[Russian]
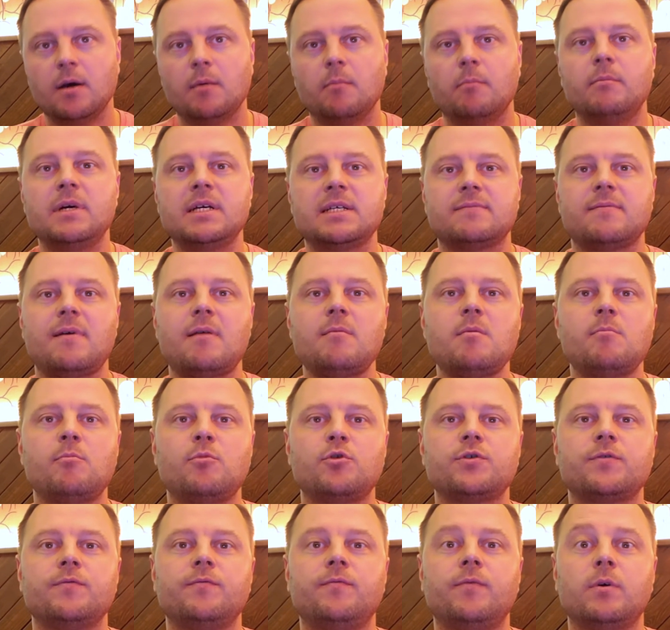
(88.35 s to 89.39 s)
мы с вами
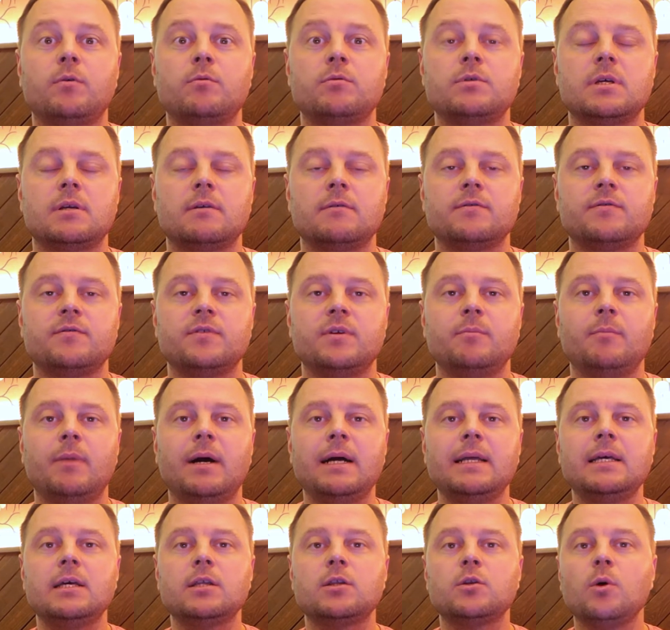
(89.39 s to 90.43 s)
можем фокусировать
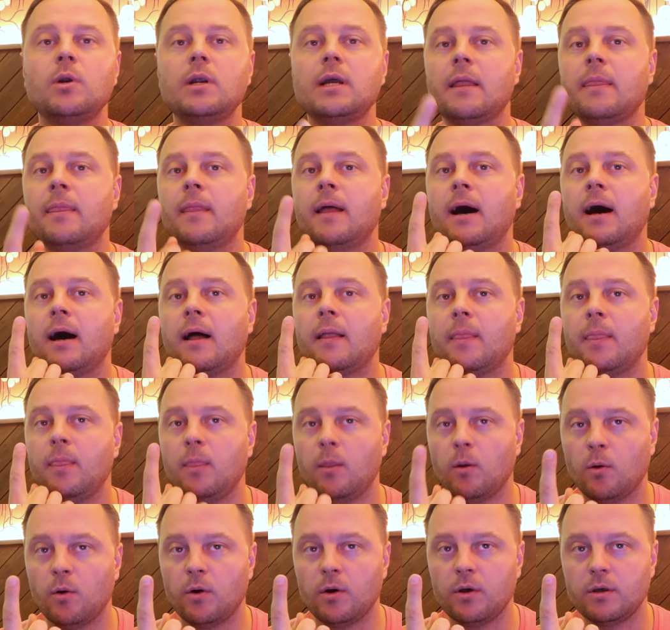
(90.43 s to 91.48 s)
внимание только на
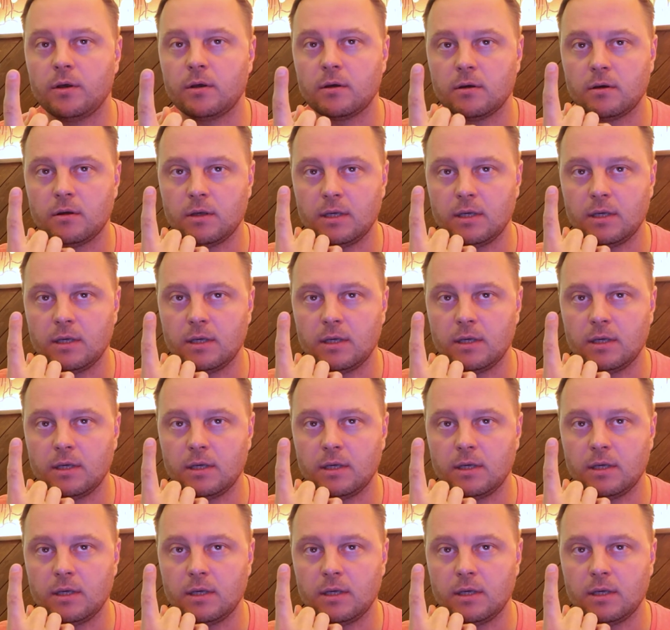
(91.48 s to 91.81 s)
одной